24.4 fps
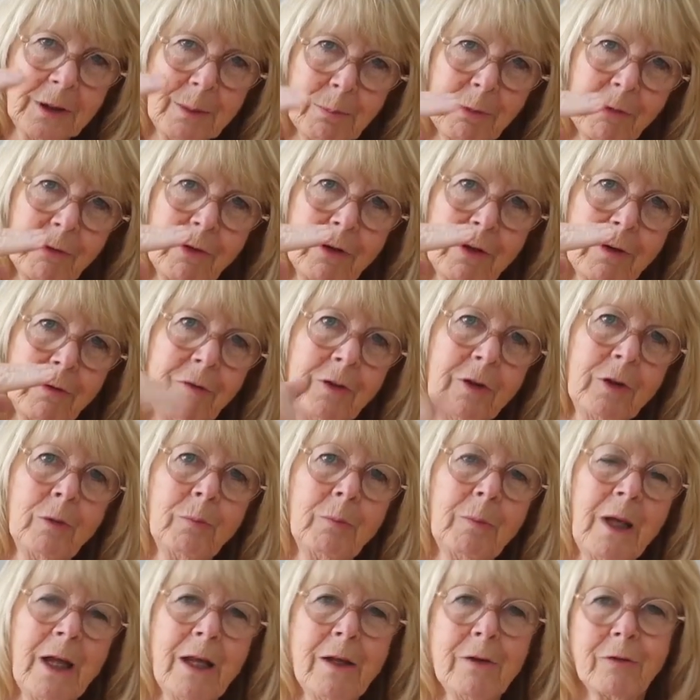Wszyscy
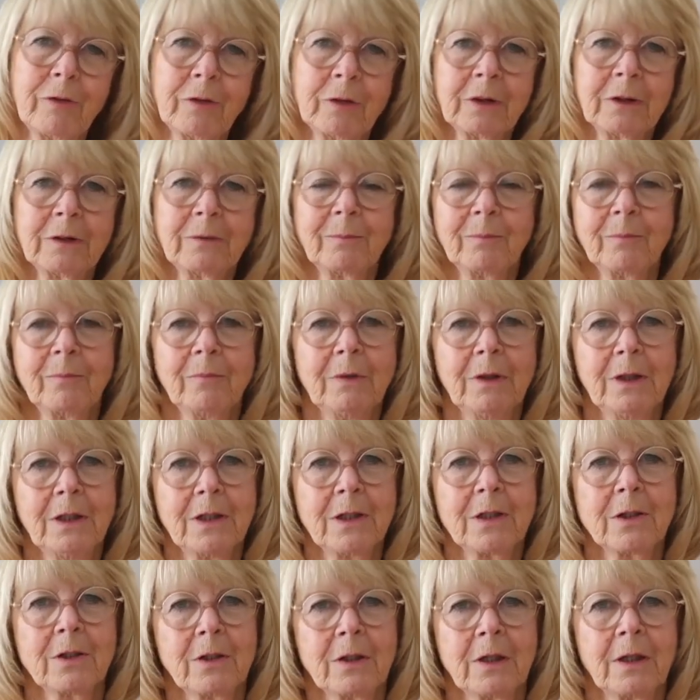nagle muszą zostać w
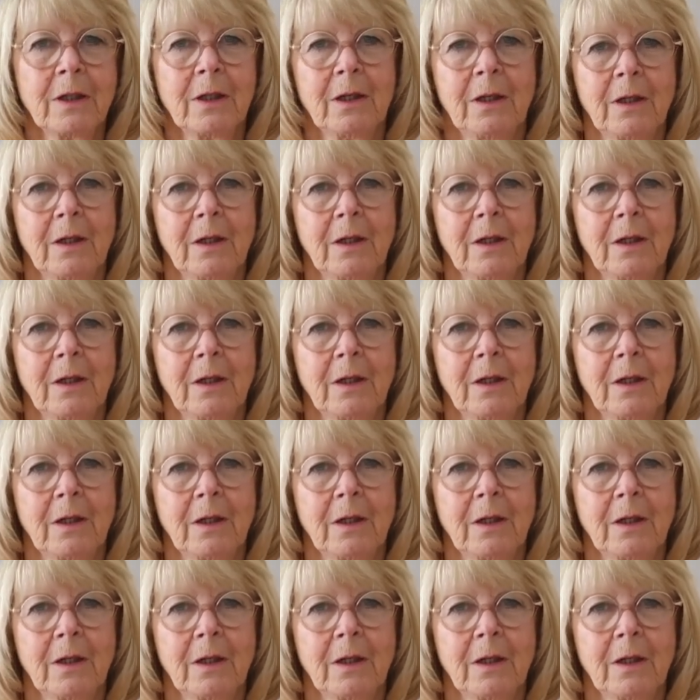domu